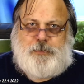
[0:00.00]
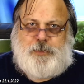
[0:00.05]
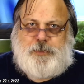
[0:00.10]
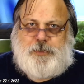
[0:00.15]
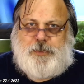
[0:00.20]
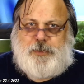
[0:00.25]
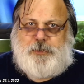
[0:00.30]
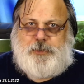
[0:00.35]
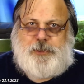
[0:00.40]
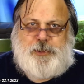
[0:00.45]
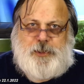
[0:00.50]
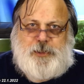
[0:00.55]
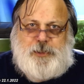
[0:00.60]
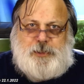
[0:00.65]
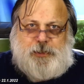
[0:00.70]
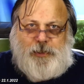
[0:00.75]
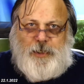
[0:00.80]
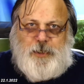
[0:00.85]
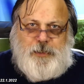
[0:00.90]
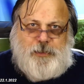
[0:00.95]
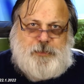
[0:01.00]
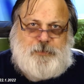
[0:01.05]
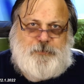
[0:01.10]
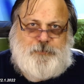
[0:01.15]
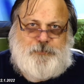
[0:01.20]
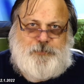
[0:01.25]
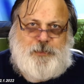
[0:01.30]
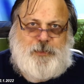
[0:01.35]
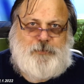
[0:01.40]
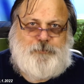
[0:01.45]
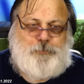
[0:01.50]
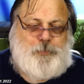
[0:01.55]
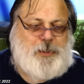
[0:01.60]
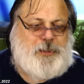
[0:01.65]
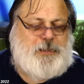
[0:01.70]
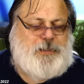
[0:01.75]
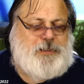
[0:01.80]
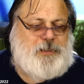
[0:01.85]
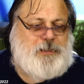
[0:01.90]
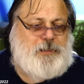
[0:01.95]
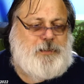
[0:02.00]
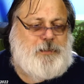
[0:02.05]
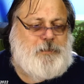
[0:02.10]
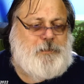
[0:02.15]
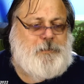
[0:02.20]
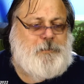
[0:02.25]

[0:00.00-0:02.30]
Es entstehen nicht gleich so viele Bläschen.